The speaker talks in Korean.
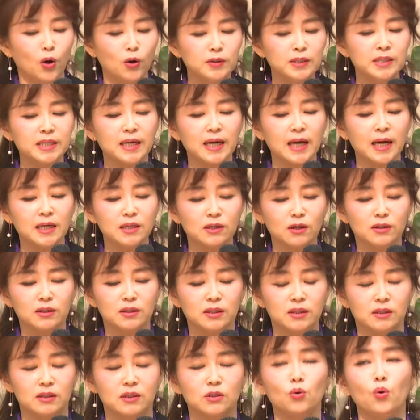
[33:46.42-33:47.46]
언제나
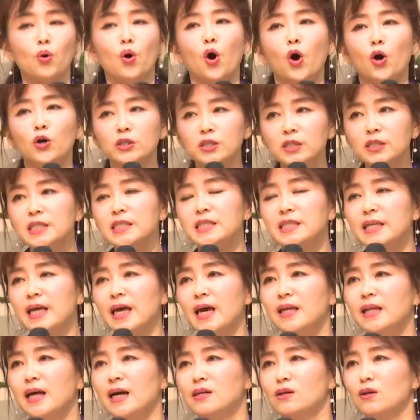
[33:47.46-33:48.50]
그렇듯 또 어느
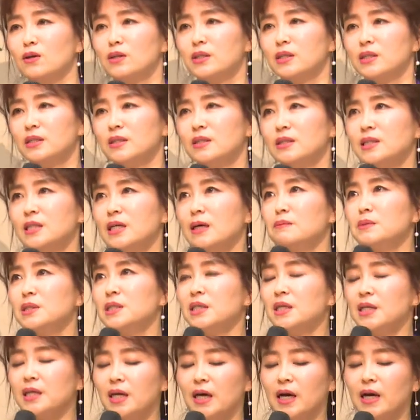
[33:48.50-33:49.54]
시대에나 그렇듯 참
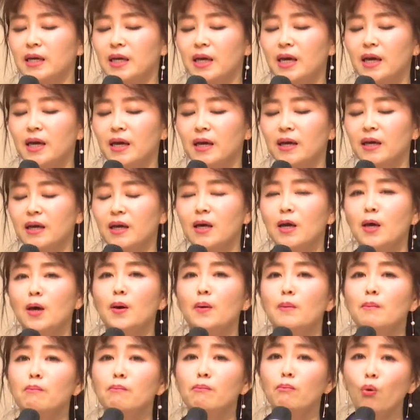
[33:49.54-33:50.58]
신기하게
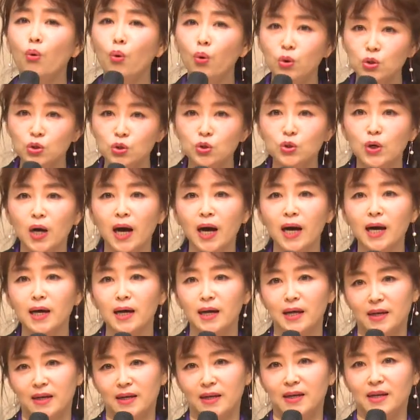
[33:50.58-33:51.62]

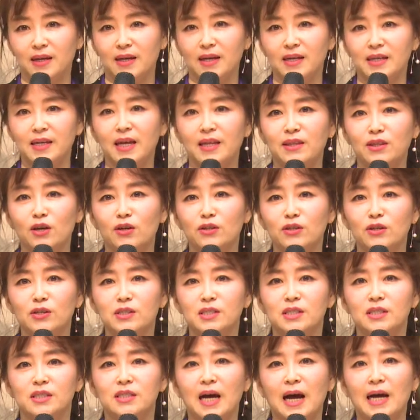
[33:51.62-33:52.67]
모두가 그랬던
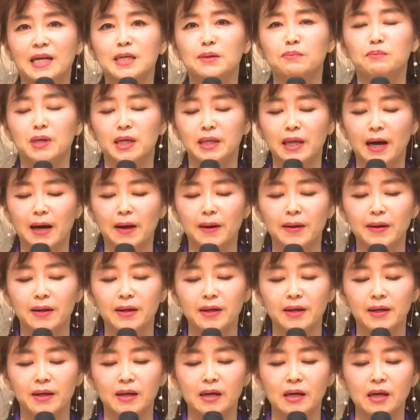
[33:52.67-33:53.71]
것은 아닙니다.
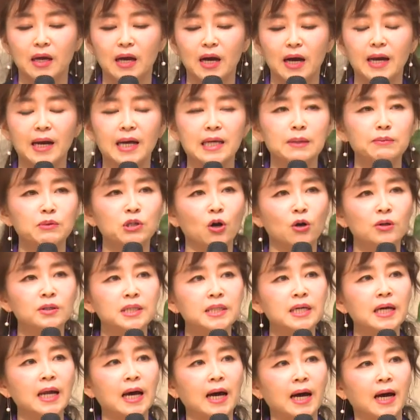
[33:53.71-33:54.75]
하나님은
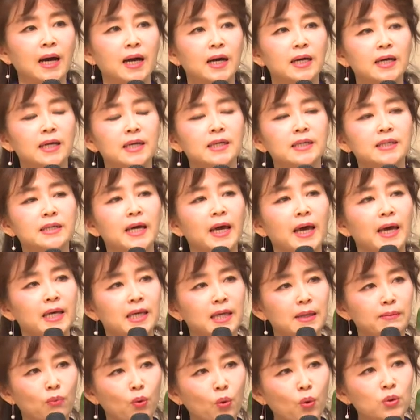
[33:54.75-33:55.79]
언제나 그의
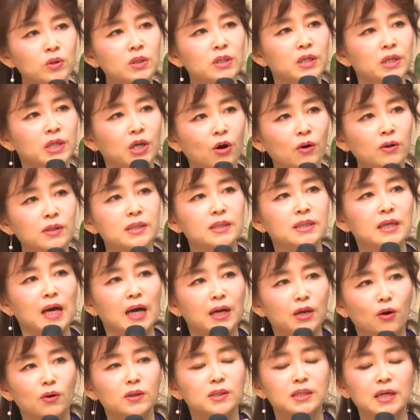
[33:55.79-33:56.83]
이 모든
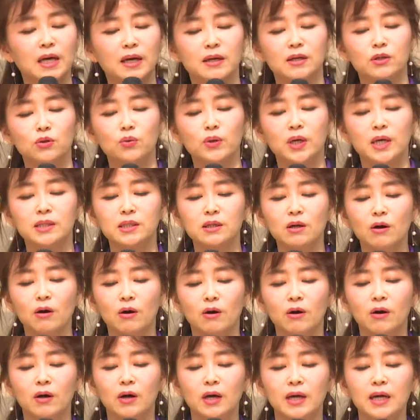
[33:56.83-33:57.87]
역사, 역사를
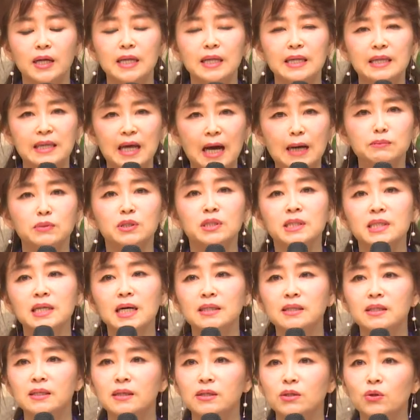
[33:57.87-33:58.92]
통해서 남은
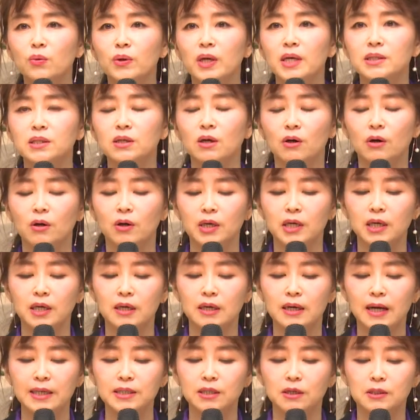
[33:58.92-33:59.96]
자들을 통해서
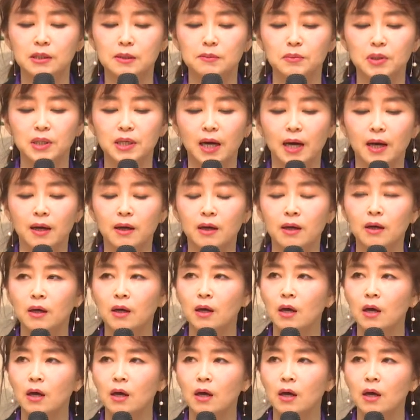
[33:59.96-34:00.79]
일을 하셨습니다.